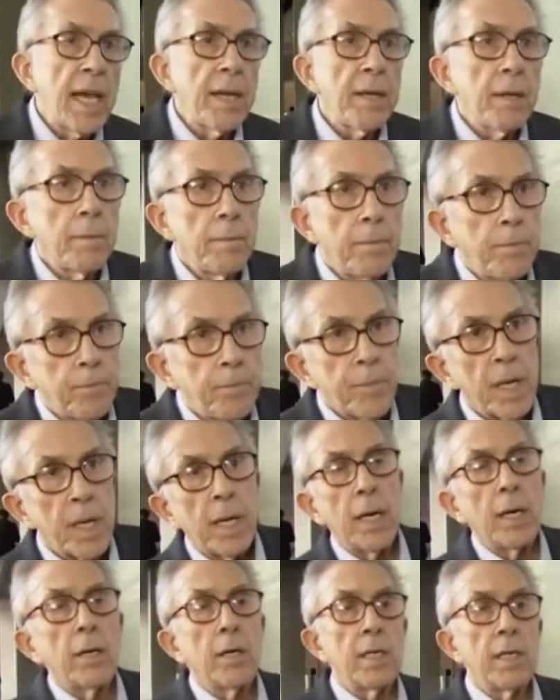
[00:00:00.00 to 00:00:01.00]
dụ ví dụ như
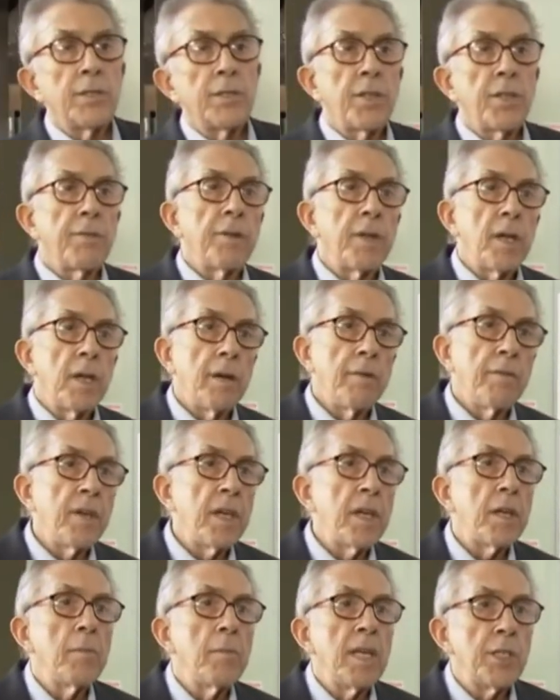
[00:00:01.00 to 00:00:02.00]
họ đặt là cái
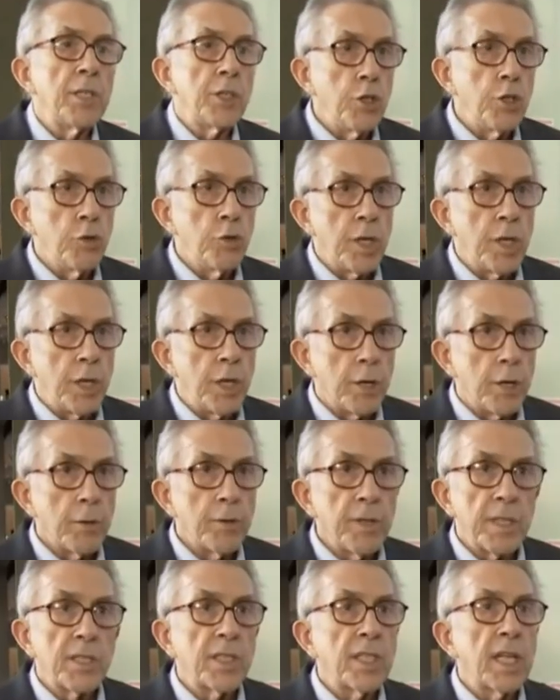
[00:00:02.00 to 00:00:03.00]
đồi này là đồi
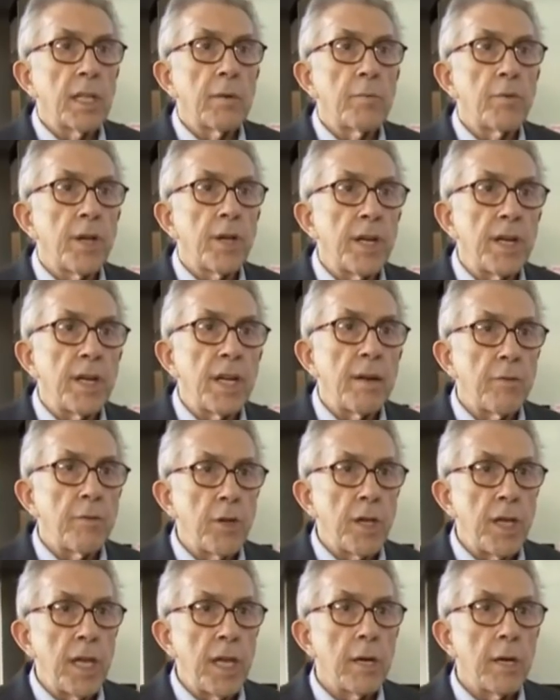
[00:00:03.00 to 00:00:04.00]
Arizona hay là đồi vâng.
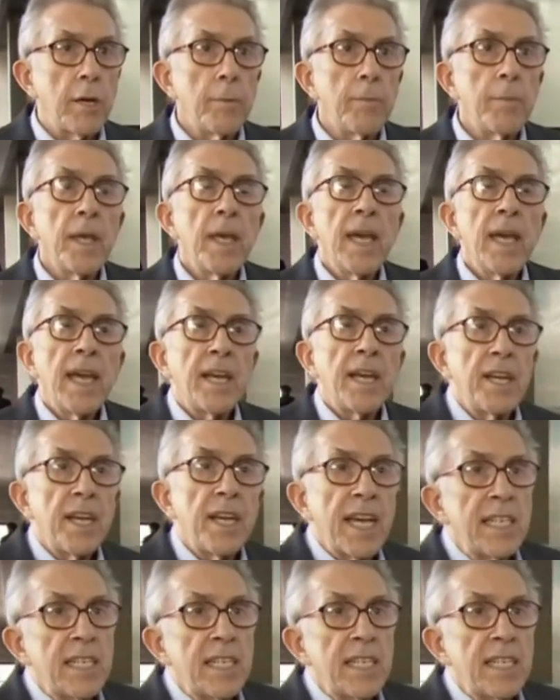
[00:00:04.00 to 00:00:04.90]
Charlie vâng. tôi có điều